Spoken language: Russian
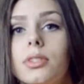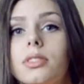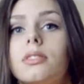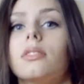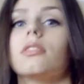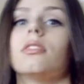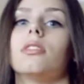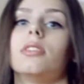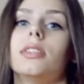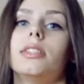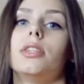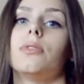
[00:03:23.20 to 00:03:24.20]
есть, э,
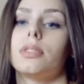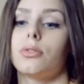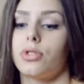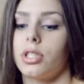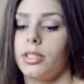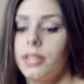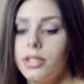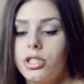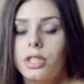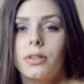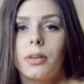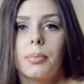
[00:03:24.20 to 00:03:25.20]
если у вас уже есть жировая